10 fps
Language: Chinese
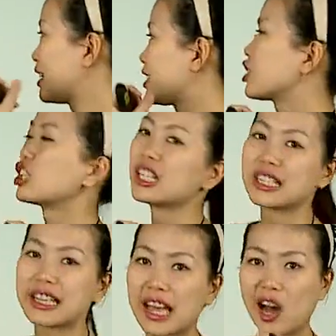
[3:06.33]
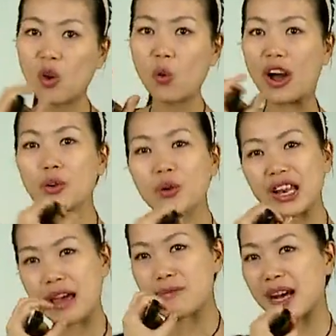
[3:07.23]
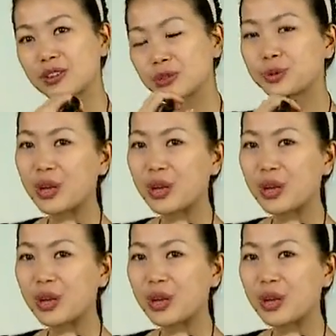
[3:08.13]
吃了的也要还回来吧，对不对？